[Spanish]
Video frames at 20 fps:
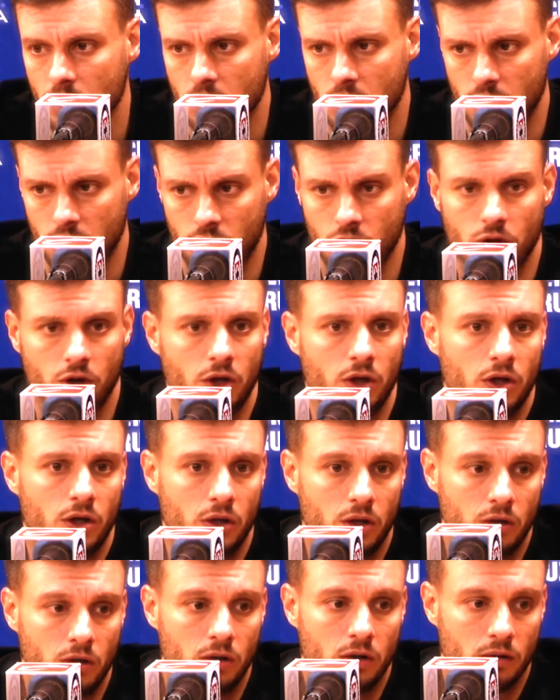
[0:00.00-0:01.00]

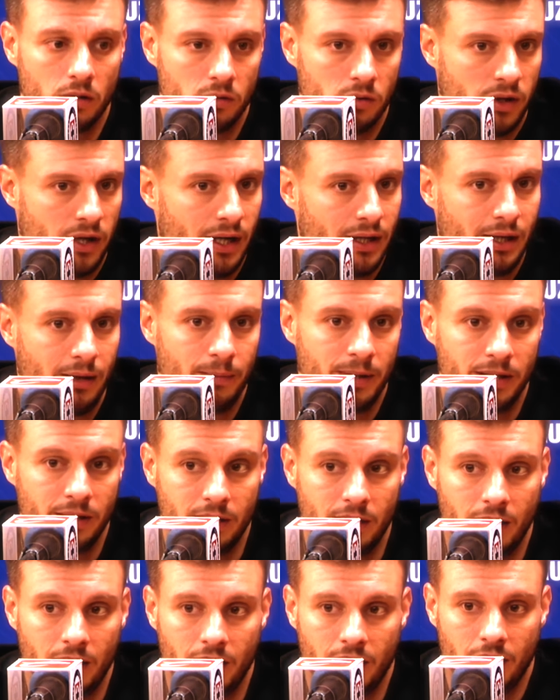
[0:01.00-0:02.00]
estoy
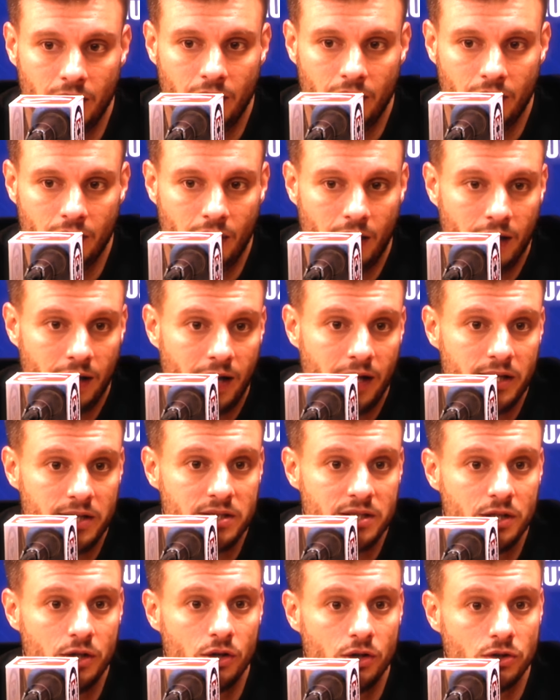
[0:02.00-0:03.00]
gratamente
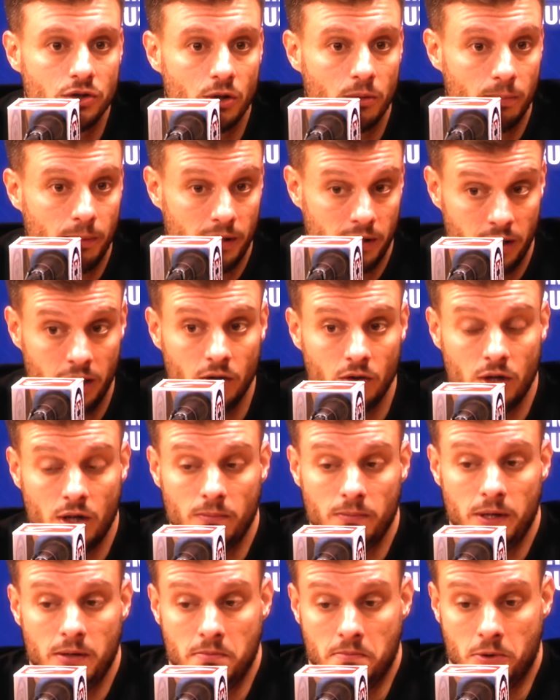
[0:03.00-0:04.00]
agradecido y sorprendido
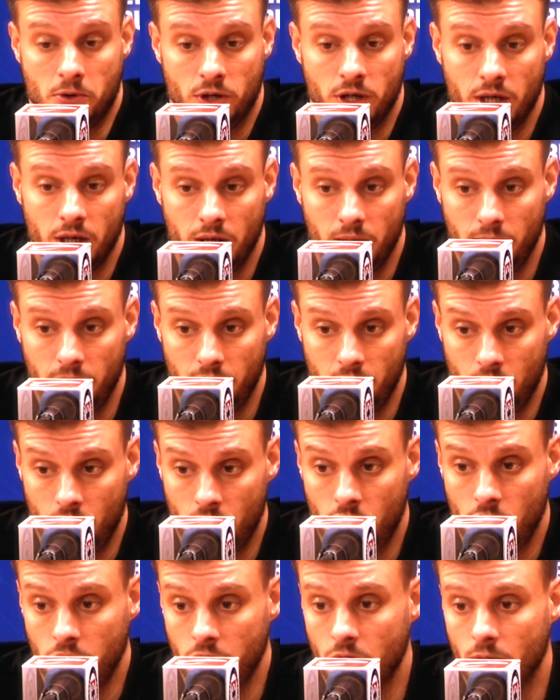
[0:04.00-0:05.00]
también porque no
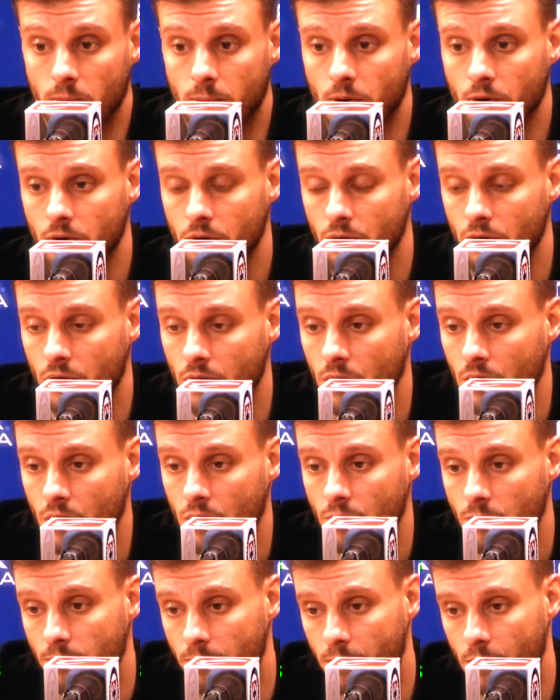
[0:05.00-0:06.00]
lo digo por,
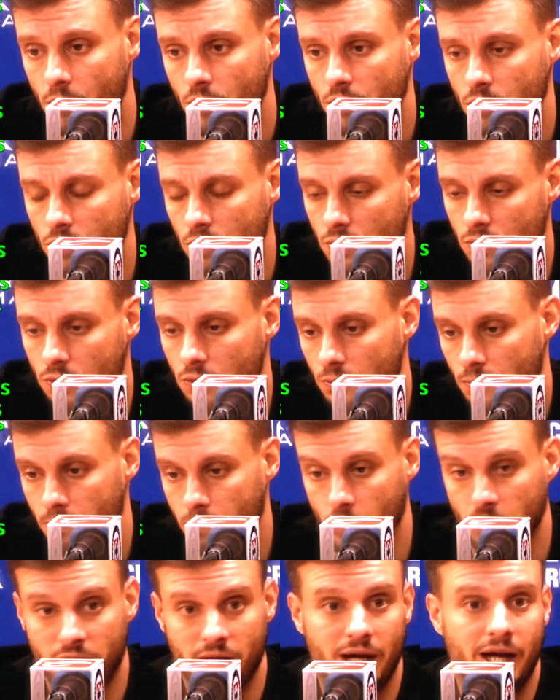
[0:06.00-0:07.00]
por
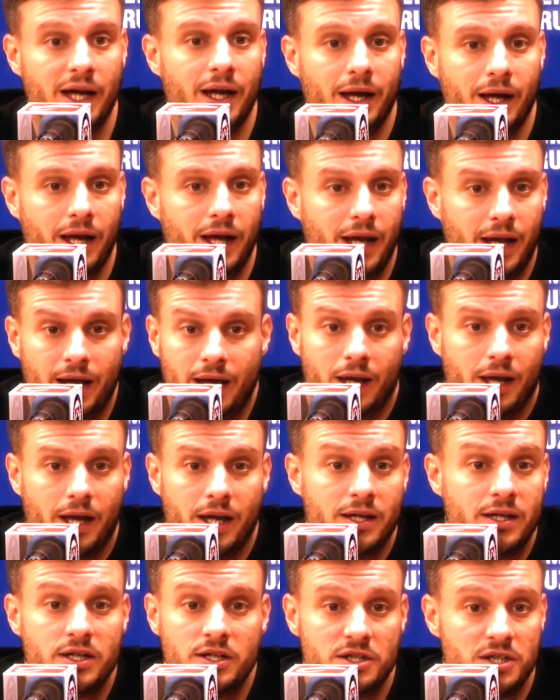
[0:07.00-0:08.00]
porque
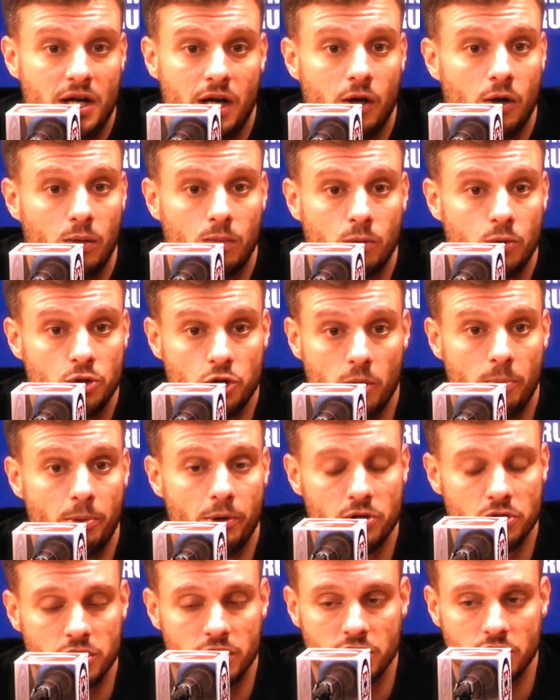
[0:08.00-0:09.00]
he, iniciado muchos
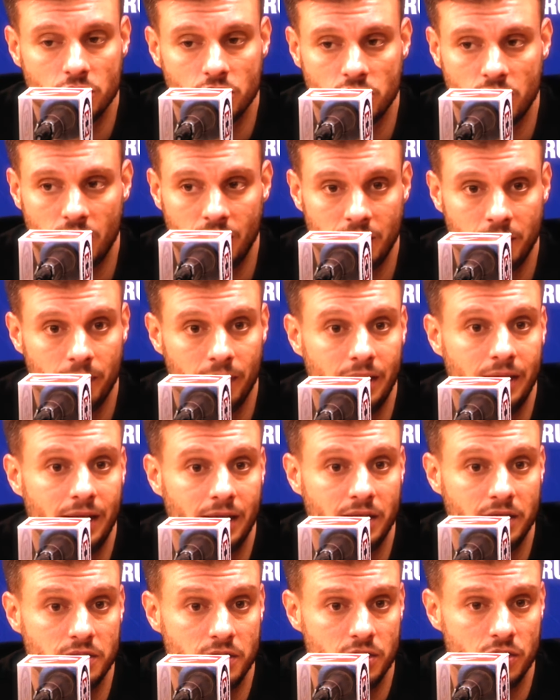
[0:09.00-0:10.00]
procesos y el nivel de
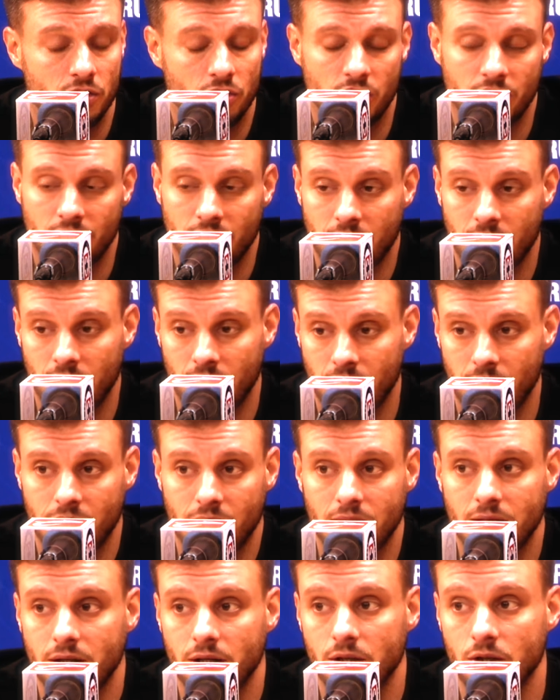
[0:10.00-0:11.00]
adquisición que,
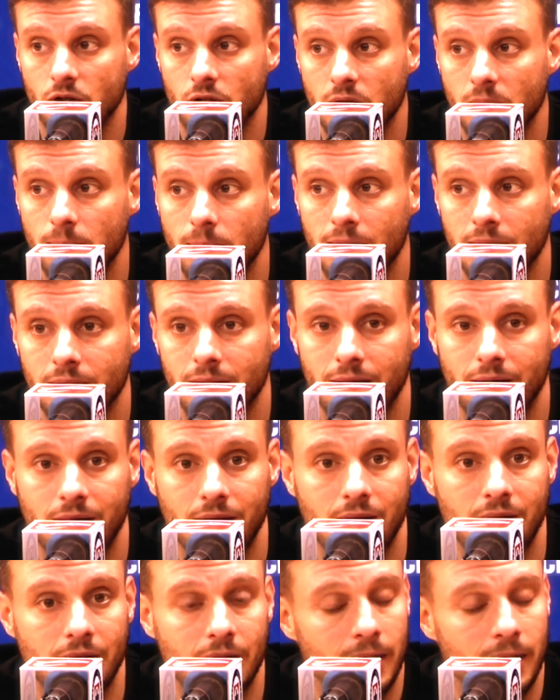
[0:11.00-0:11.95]
está teniendo este plantel